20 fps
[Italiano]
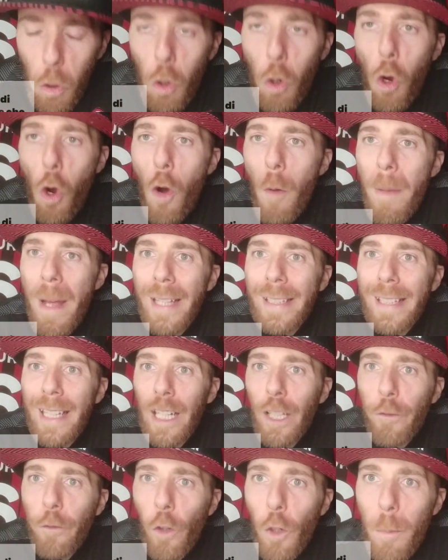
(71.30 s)
Come ha
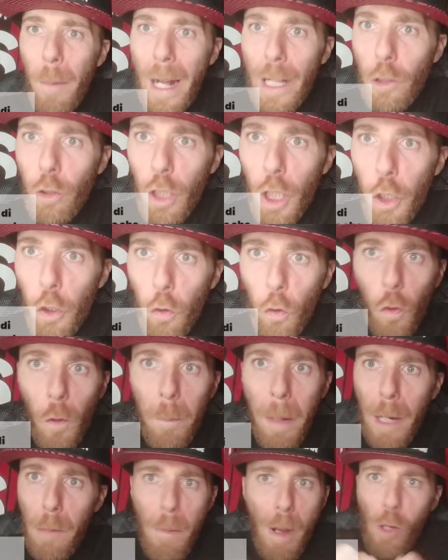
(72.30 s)
trasformato la Juve?
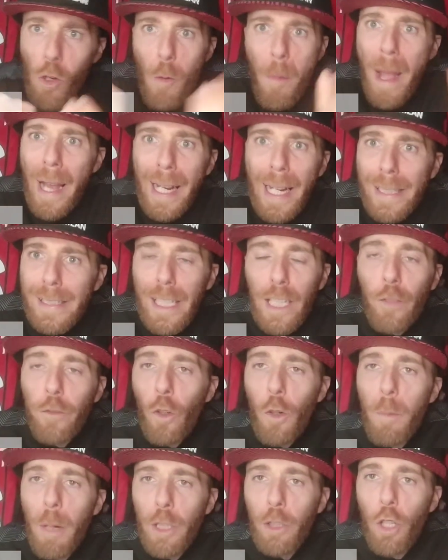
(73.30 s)
Ma, ma com'è che ha
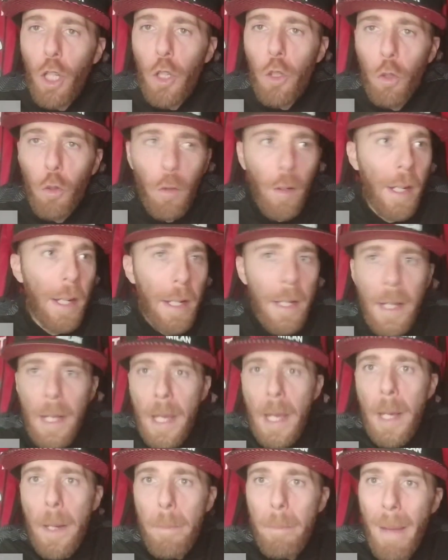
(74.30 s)
trasformato la Juve?
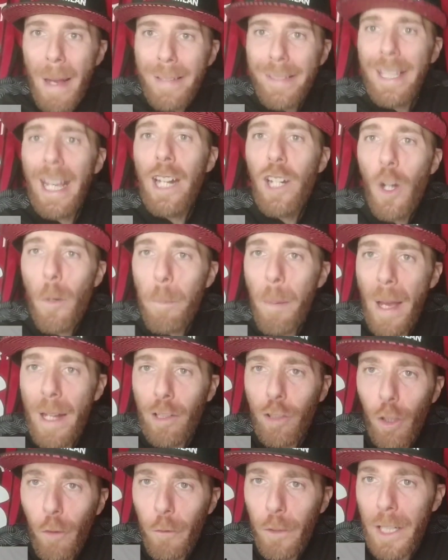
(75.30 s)
Ma se hanno
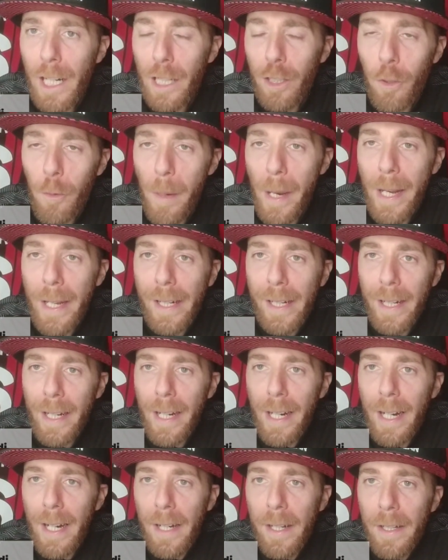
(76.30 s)
perso fino a
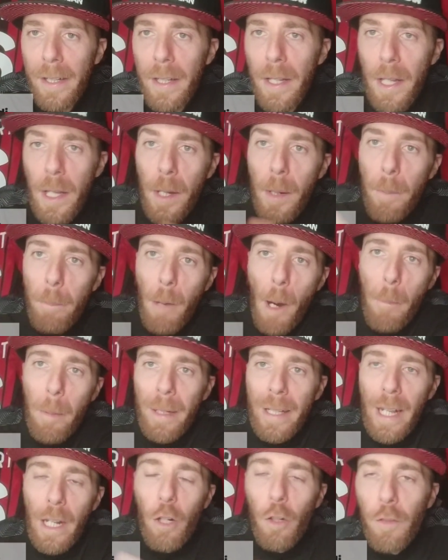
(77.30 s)
domenica! Ma
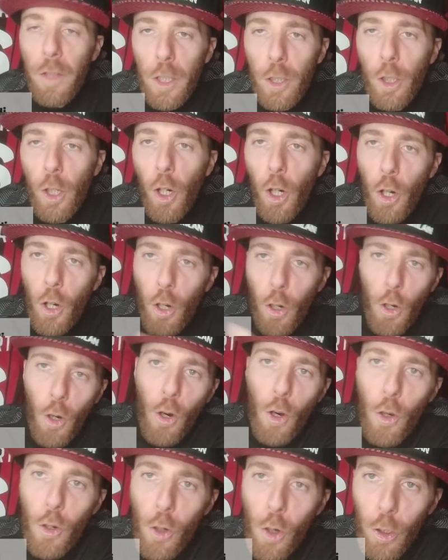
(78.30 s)
perché hanno
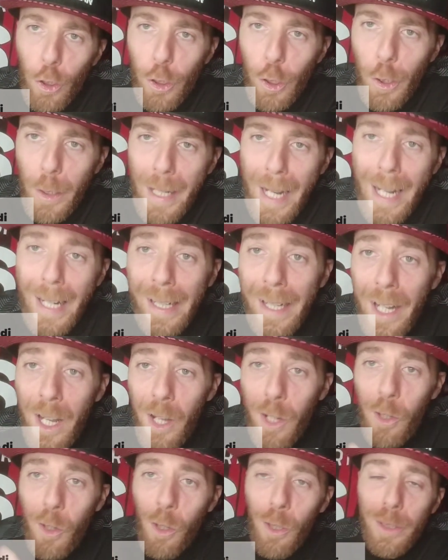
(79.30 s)
vinto contro,
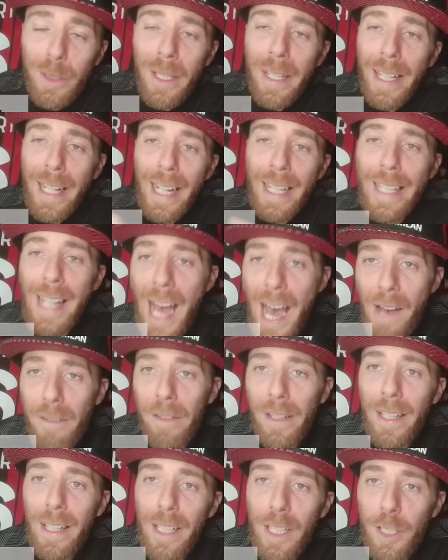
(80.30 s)
contro i
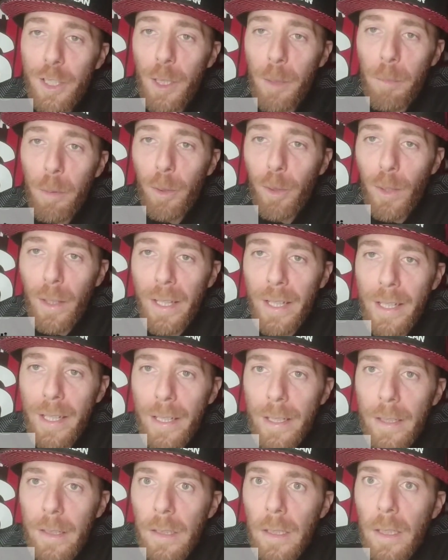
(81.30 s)
cadaveri lì in Champions
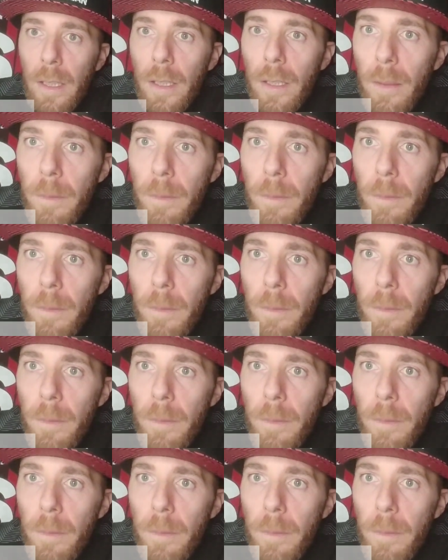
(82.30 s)
League?